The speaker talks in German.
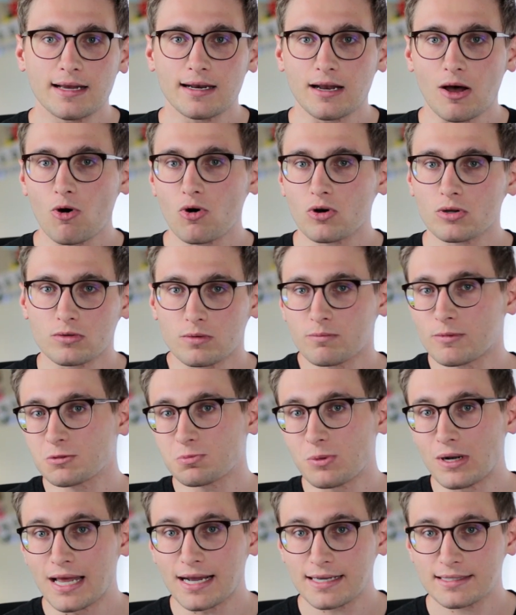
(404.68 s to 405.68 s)
dann auch zum
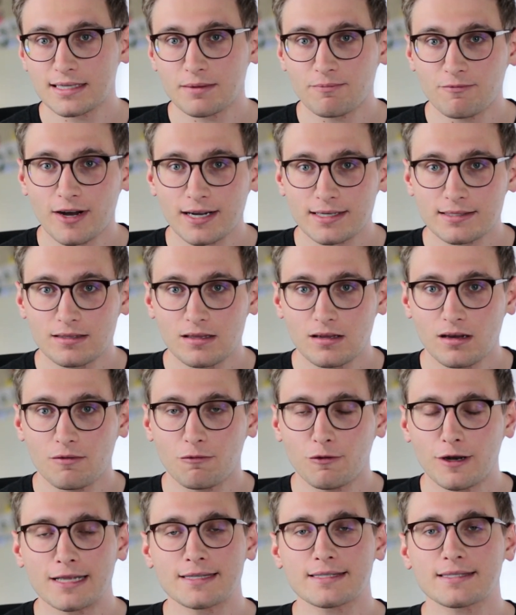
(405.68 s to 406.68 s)
Beispiel langsam wachsendere
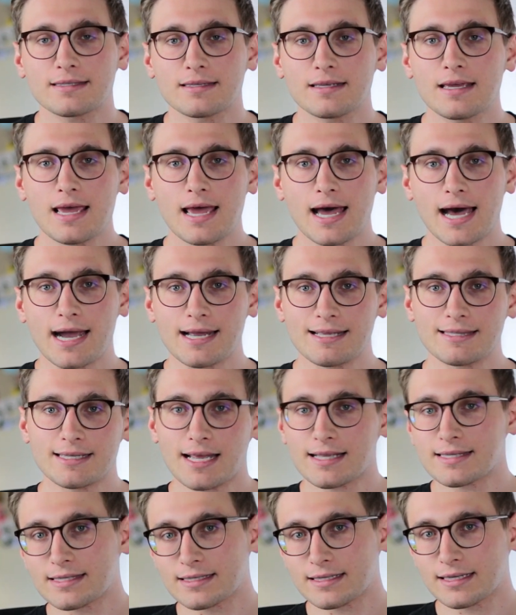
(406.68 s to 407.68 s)
Pflanzen
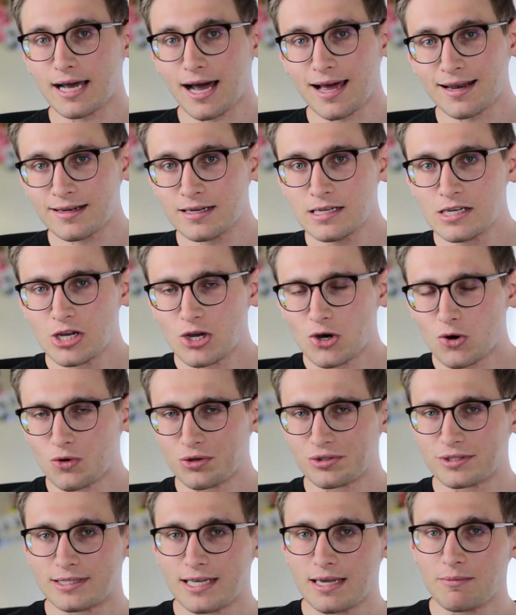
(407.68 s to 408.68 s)
einsetzen kann
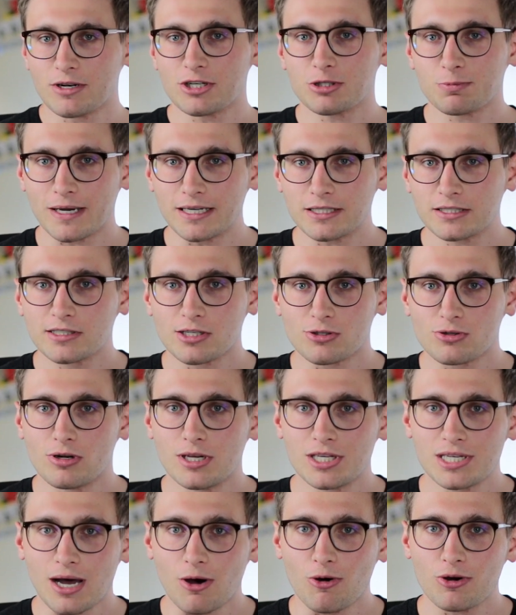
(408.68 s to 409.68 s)
und dementsprechend
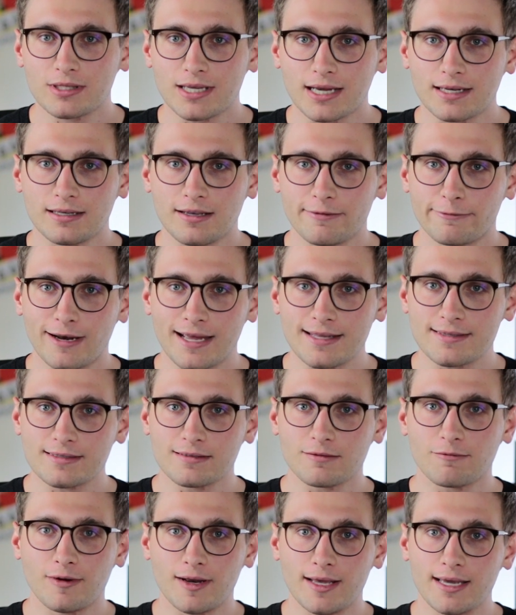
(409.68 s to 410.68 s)
natürlich auch dann die
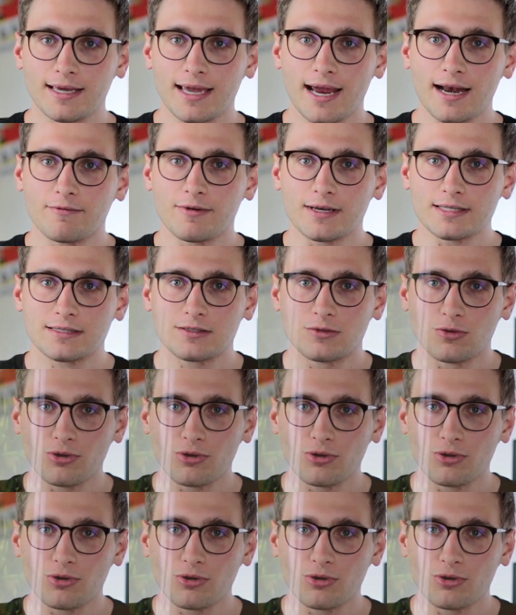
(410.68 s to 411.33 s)
Pflanzenpflege etwas